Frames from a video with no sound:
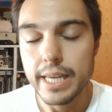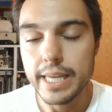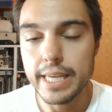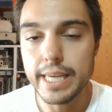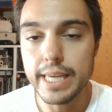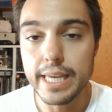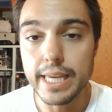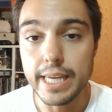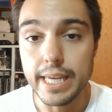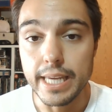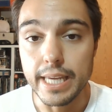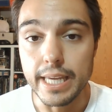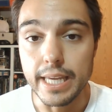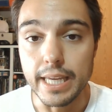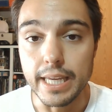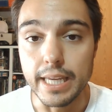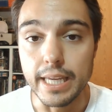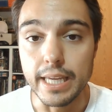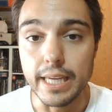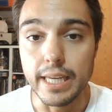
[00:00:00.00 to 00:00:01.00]

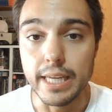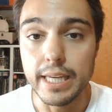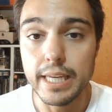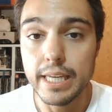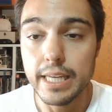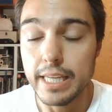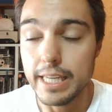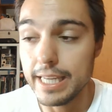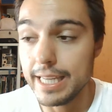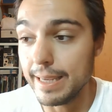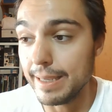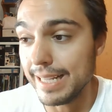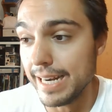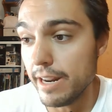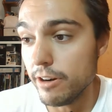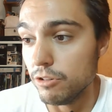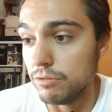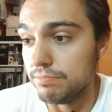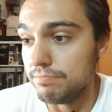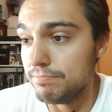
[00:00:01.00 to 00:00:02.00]
Y, y que,
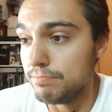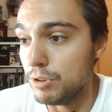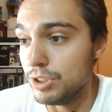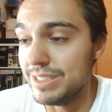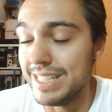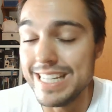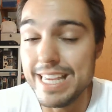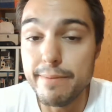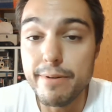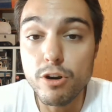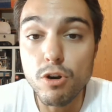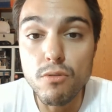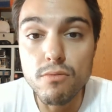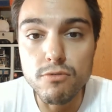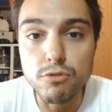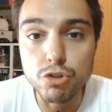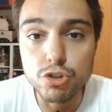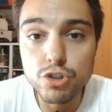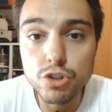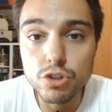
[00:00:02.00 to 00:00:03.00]
claro, pues te lleva a
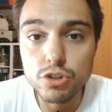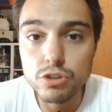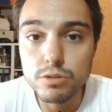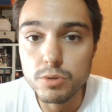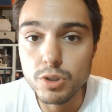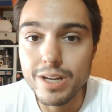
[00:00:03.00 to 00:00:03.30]
confusión, ¿no?